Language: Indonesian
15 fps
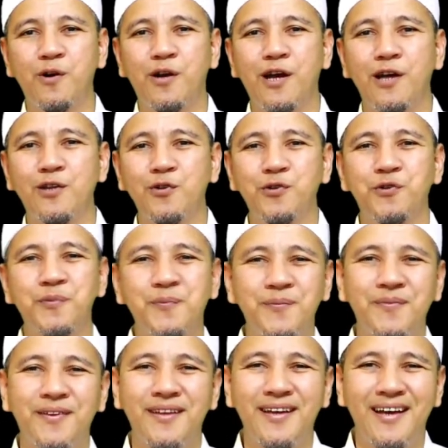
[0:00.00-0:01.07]
wabarakatuh.
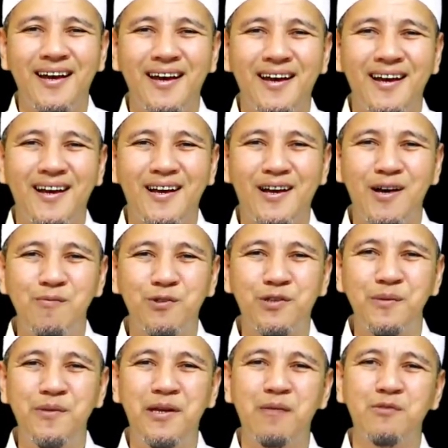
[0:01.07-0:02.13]
Kaum
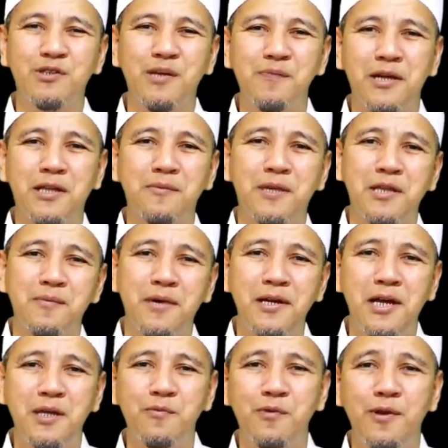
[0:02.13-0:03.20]
muslimin dan muslimat, teman-teman
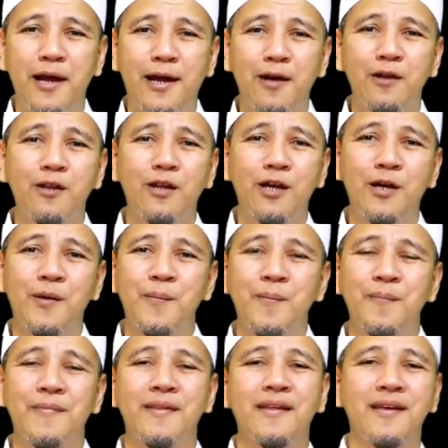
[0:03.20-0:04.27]
yang dimuliakan Allah.
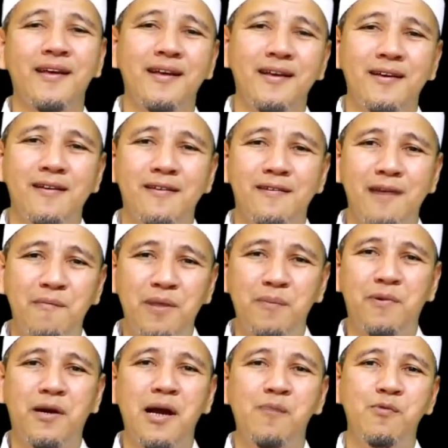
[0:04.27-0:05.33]

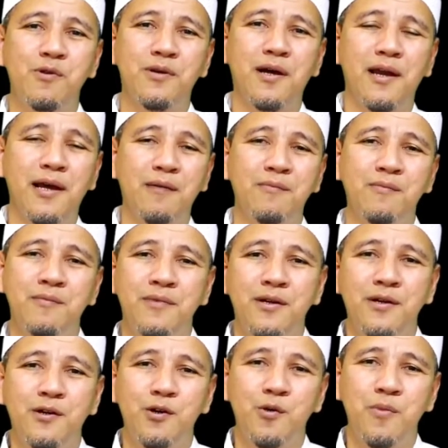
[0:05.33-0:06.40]
Selamat bergabung dalam
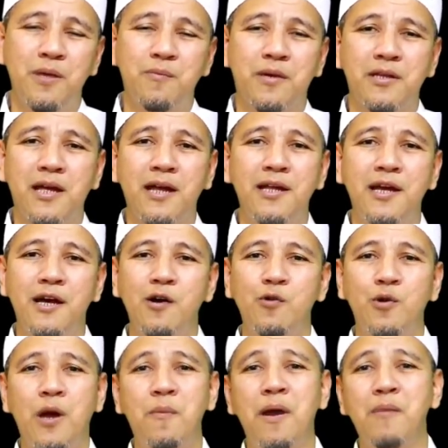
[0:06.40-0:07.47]
Umat Bertanya,
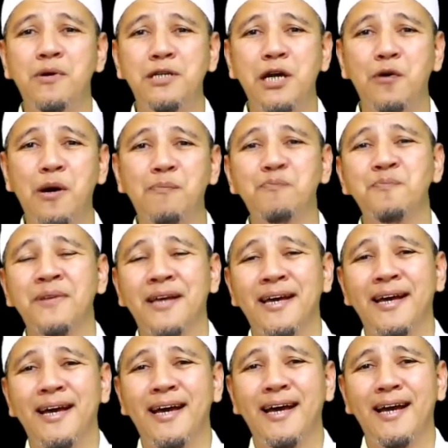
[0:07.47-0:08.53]
Ulama Menjawab.
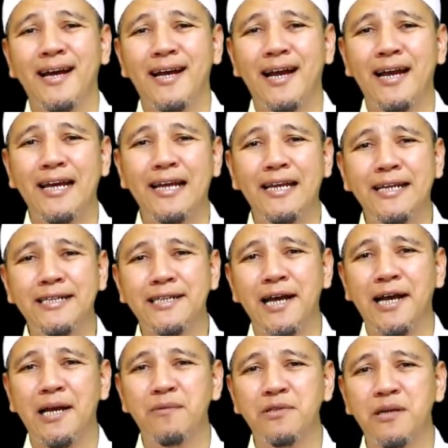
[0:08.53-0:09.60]
Kali ini
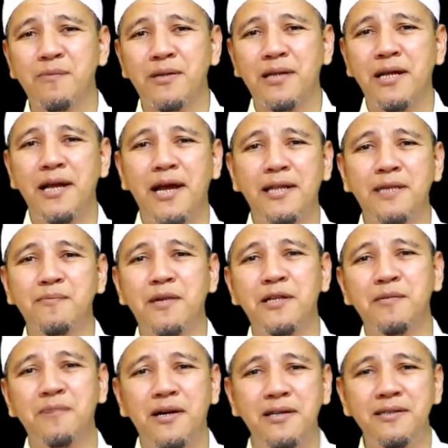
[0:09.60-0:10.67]
saya akan menjawab pertanyaan
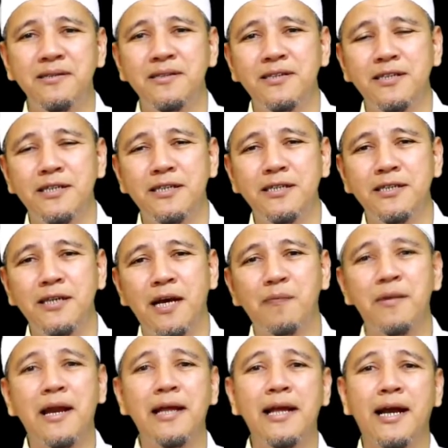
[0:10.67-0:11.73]
teman-teman
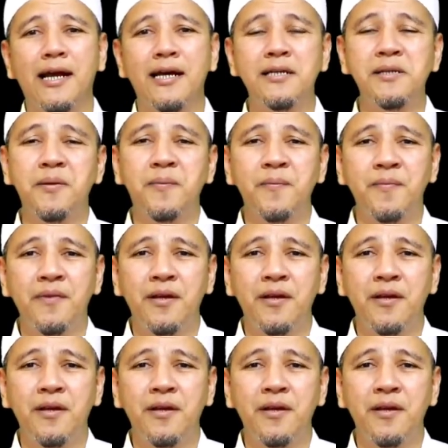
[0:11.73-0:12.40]
yang menanyakan